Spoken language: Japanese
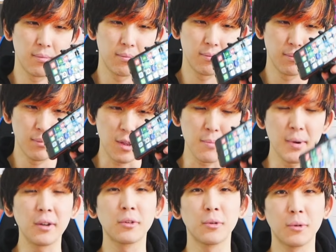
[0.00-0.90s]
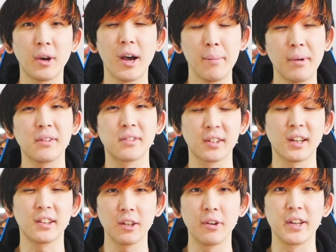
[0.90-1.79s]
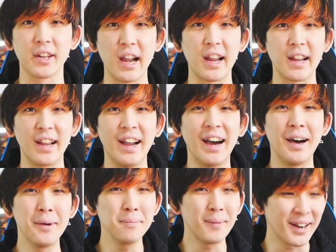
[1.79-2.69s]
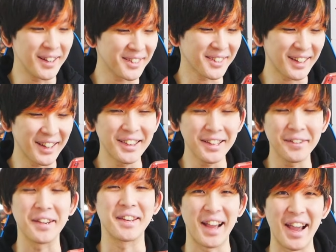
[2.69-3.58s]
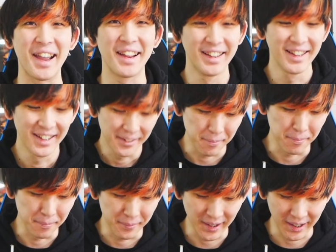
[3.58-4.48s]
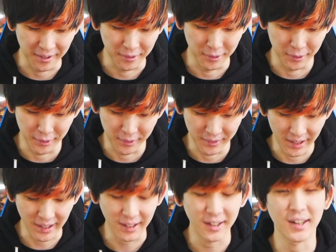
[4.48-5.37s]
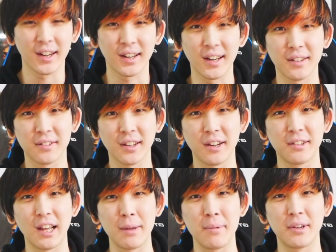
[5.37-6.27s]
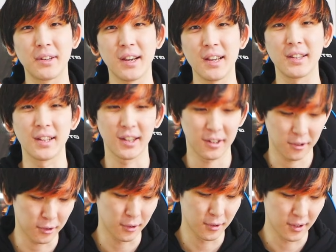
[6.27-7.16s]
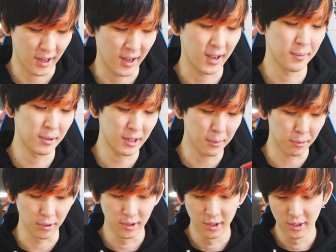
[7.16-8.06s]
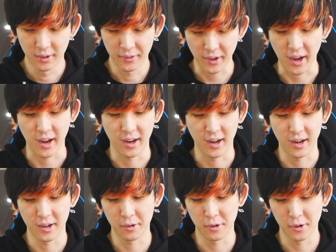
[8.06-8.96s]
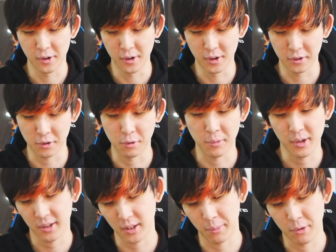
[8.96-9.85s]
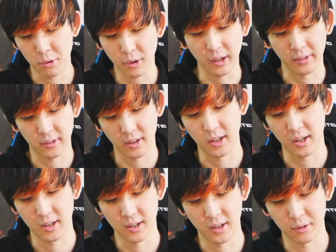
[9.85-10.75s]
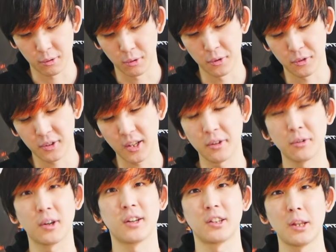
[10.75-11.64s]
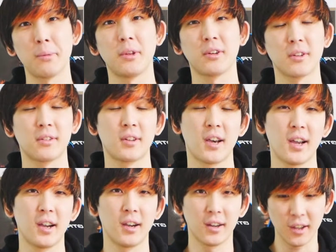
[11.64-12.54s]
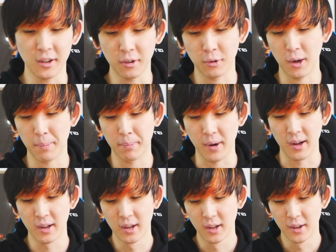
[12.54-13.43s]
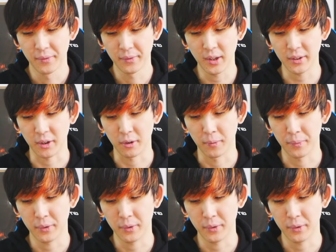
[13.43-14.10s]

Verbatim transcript: まあ今のところあんまり使ってはいないあんまり使ってはいない、うん、あのなかなかね使うタイミングないんだけど、はい、まあでもね、あのちょっと皆さんもよかったらあのこのスタンド買ってみてください。結構やっぱなんだろう、